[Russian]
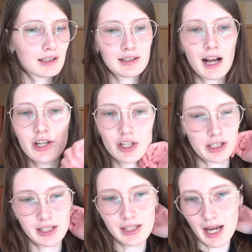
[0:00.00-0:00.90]
так же,
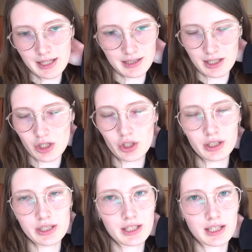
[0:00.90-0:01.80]
как и я, не
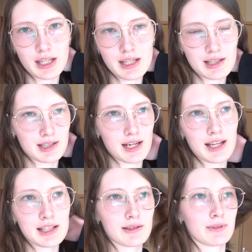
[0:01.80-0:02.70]
тащила никакие
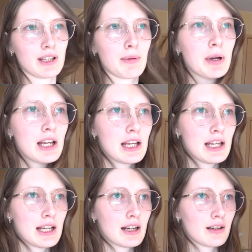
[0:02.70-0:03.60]
средства, там,
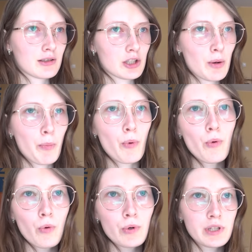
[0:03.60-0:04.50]
э,
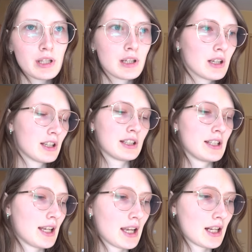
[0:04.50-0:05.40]
шампуни,
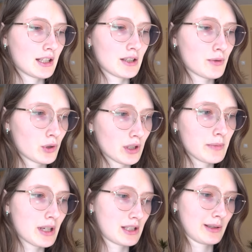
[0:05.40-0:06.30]
гели, это все на
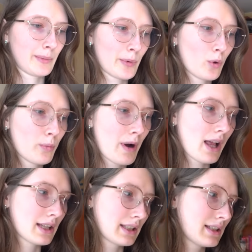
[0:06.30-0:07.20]
месте
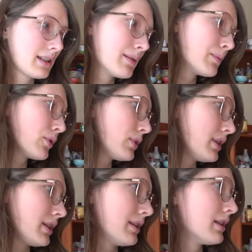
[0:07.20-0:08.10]
покупала. Такие
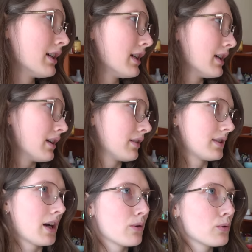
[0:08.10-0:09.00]
многие
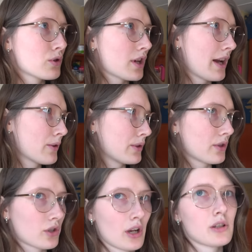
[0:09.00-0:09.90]
когда уезжают,
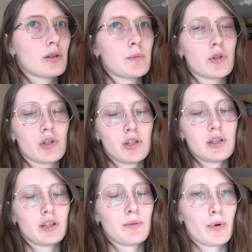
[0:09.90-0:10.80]
съезжают с
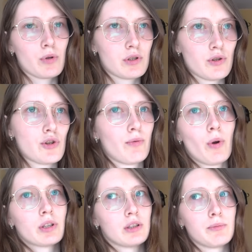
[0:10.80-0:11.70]
общежития, они просто
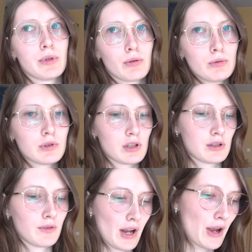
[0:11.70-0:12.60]
ничего это не берут,
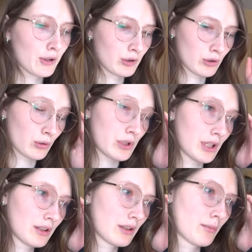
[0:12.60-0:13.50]
оставляют, и
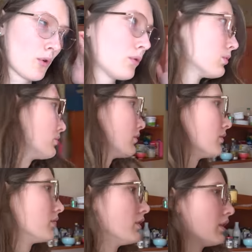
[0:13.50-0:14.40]
студенты могут,
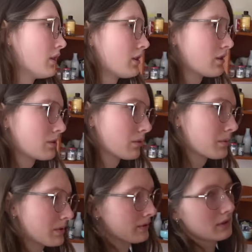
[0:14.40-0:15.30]
э,
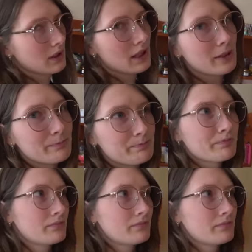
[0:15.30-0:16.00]
собственно,